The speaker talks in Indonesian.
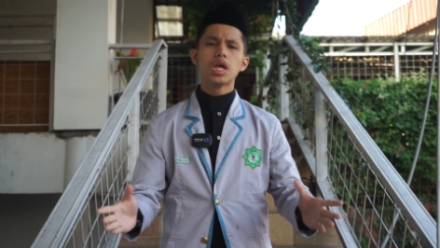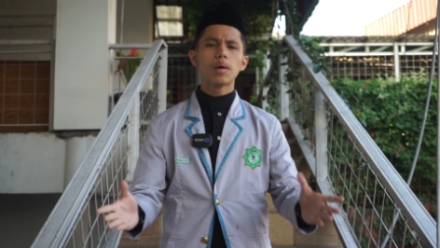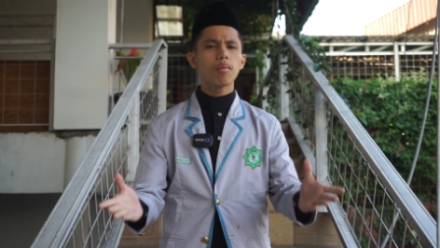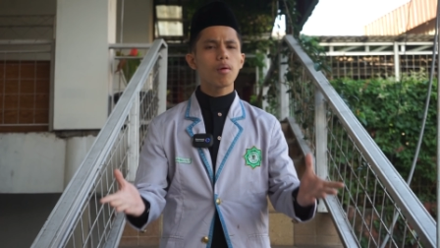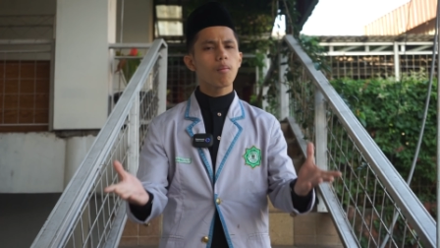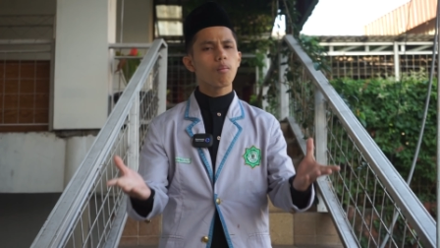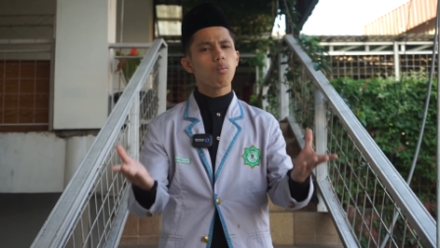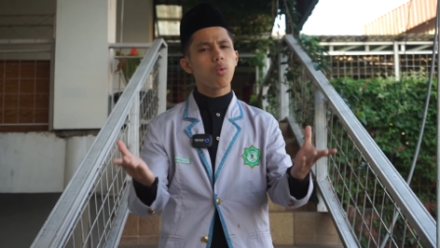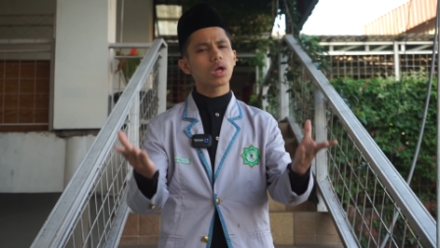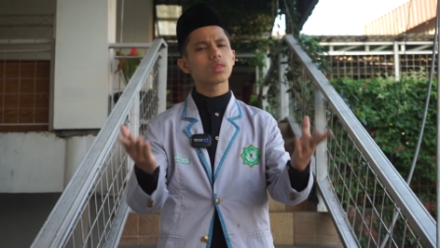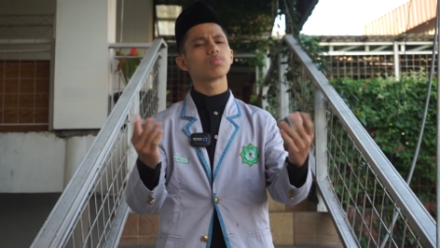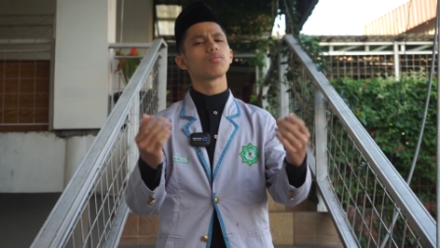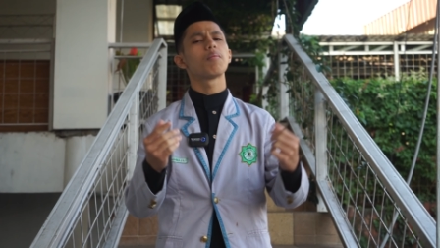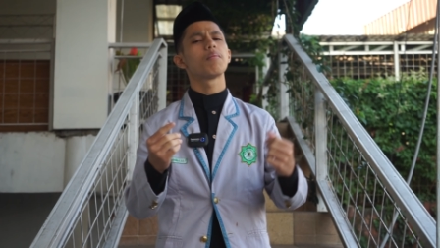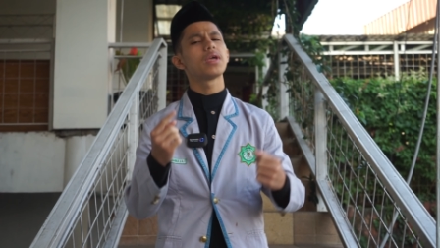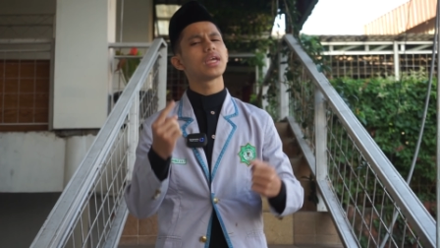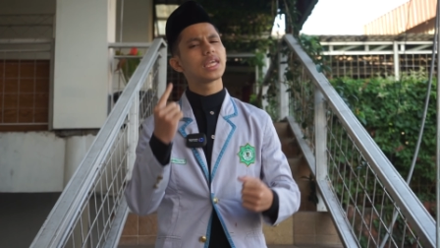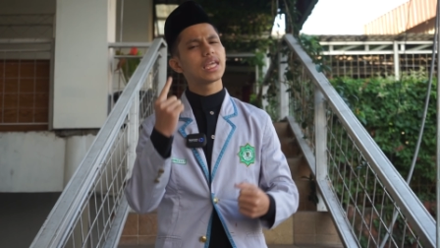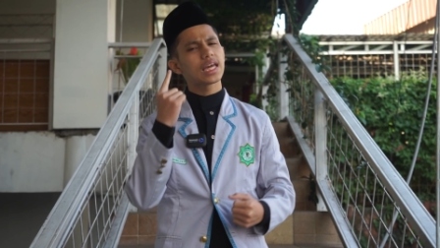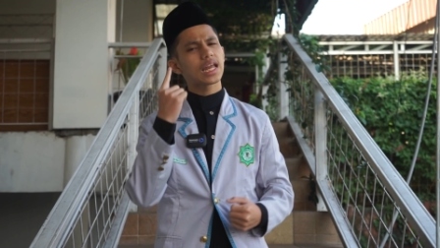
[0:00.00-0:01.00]
yang membuat
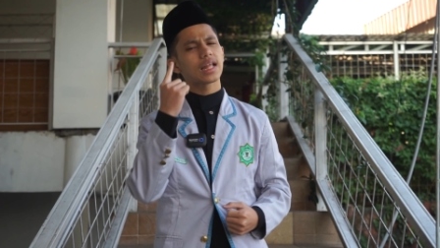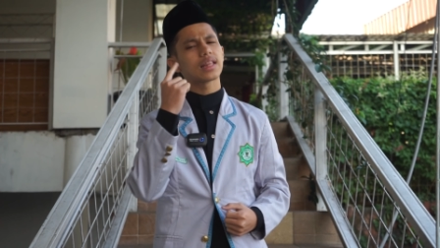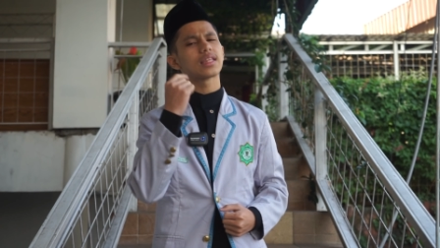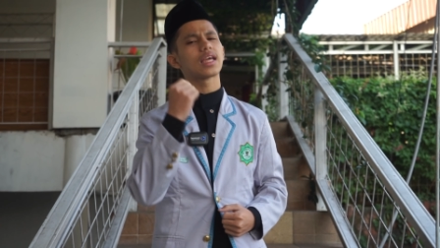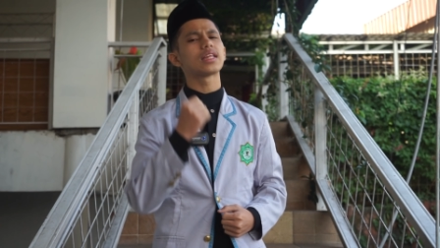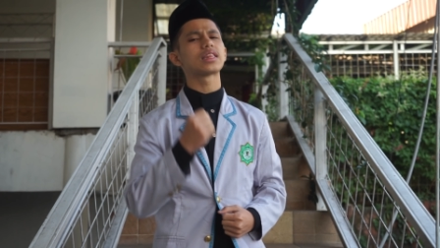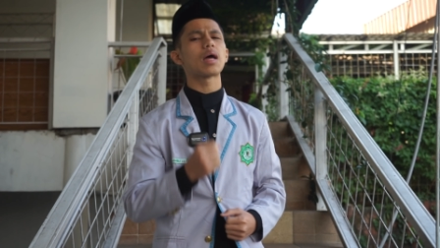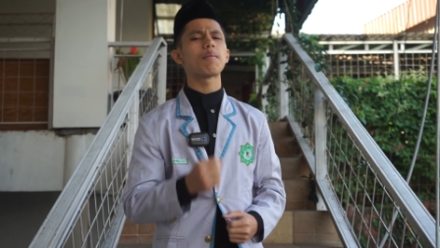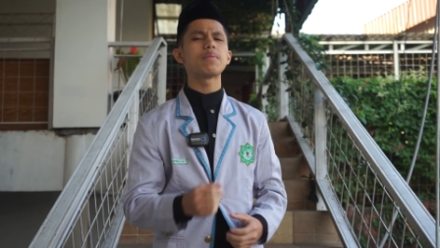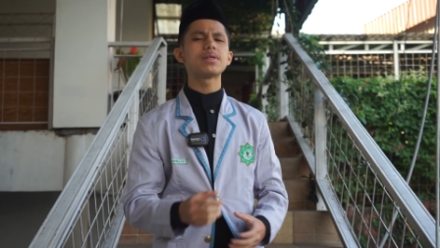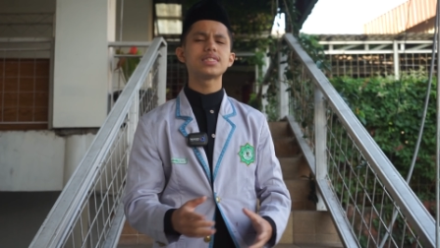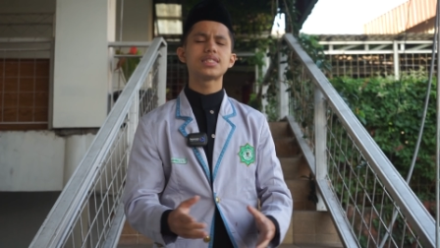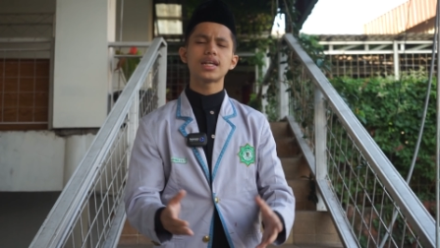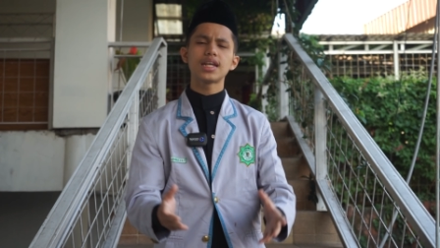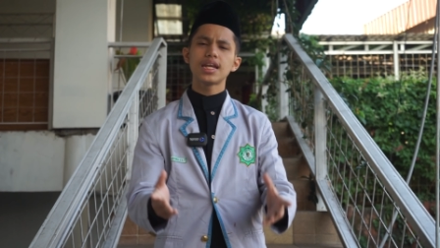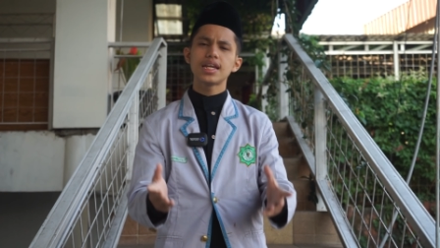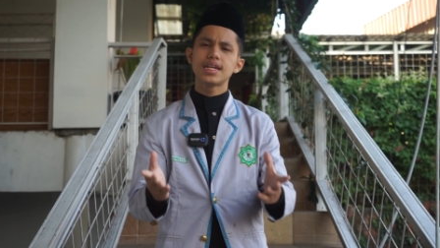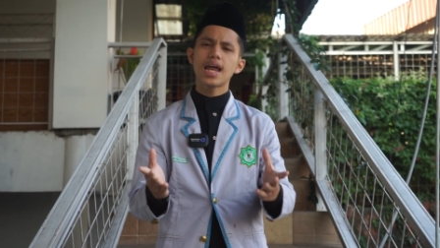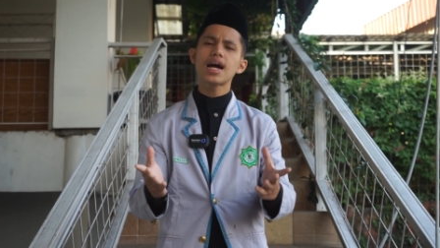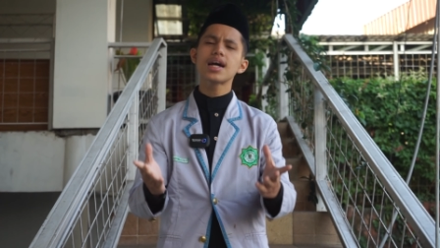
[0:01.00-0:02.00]
pemikiran kita
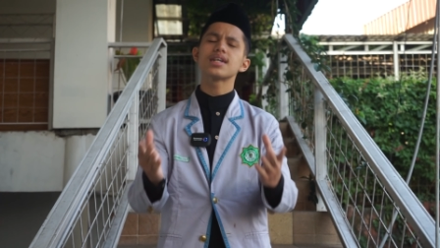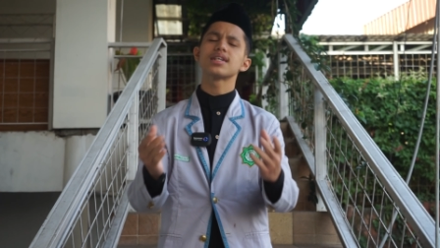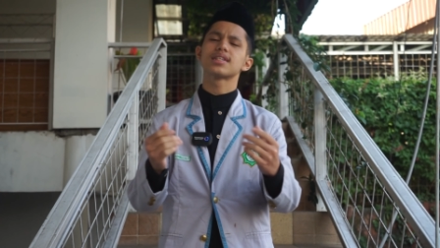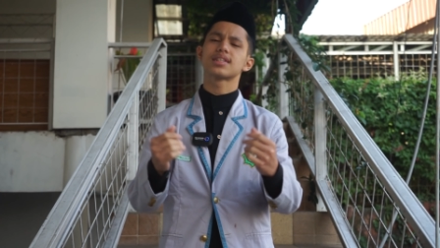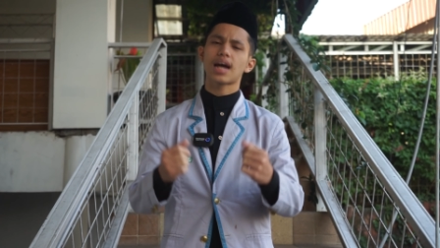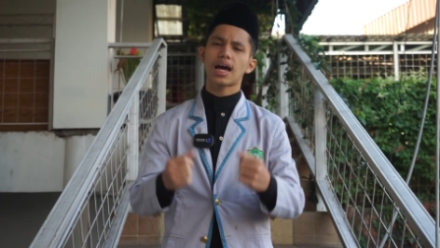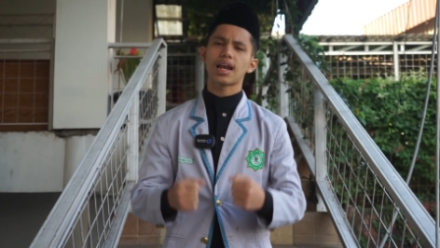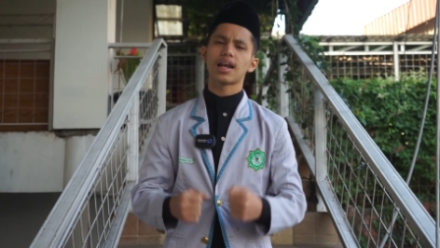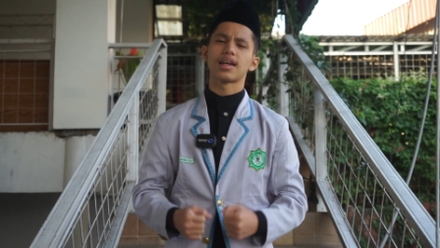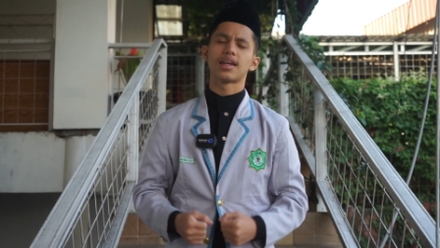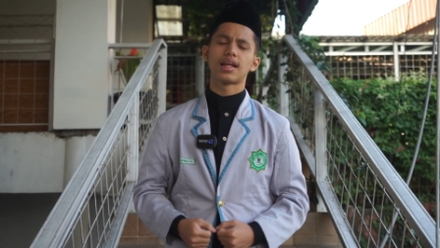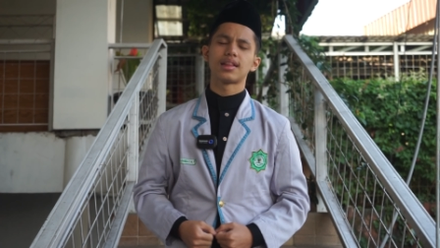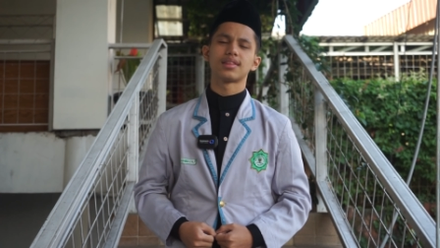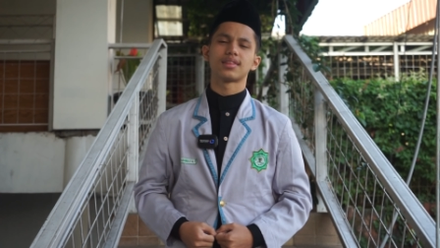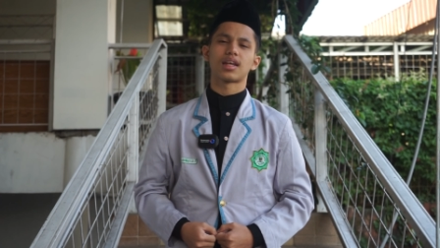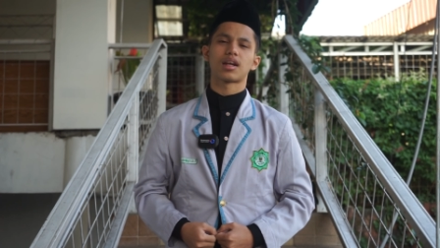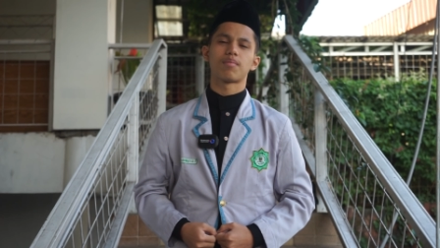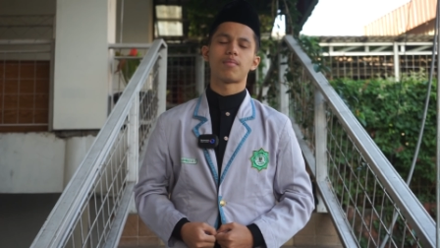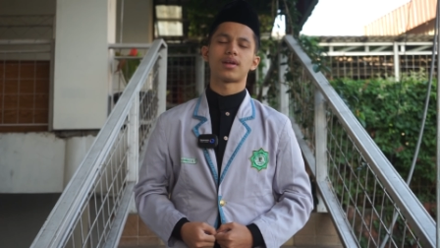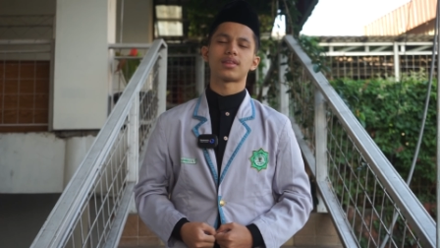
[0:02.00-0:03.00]
menjadi dangkal dan
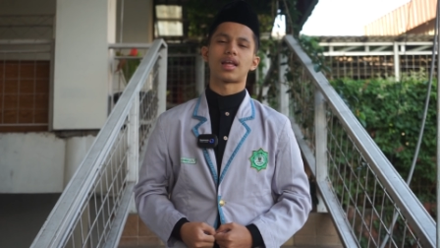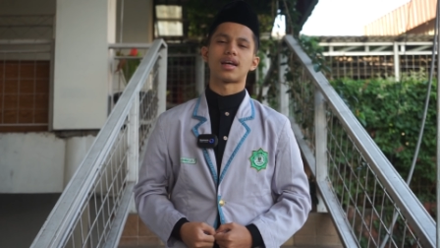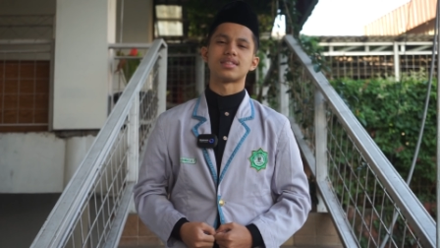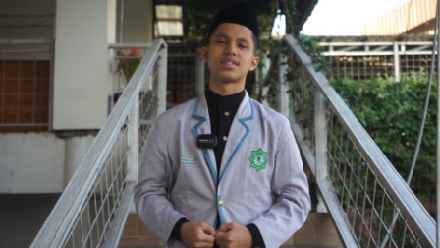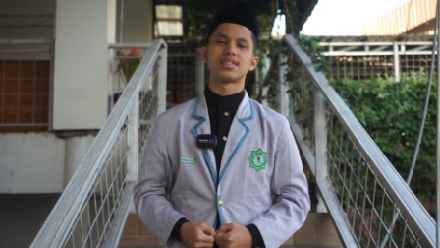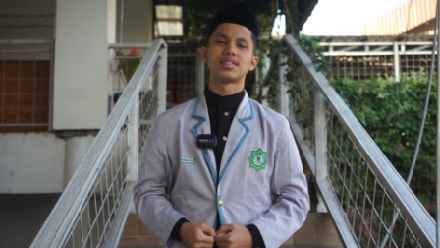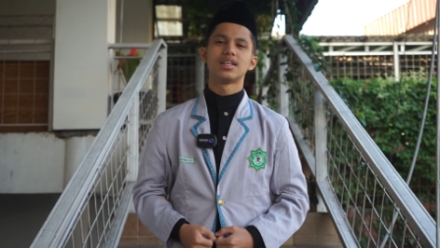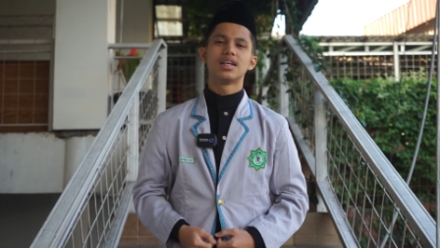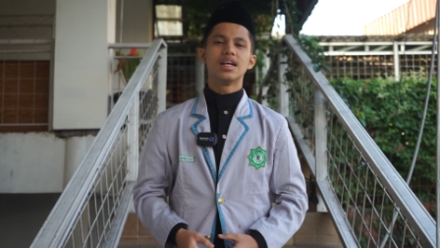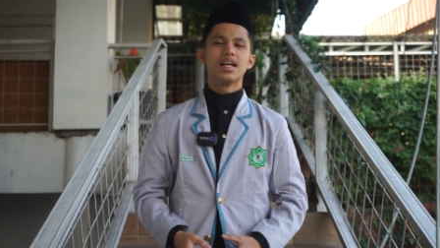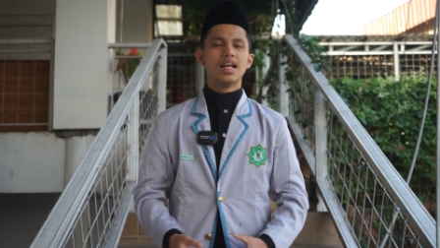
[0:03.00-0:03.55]
terbatas.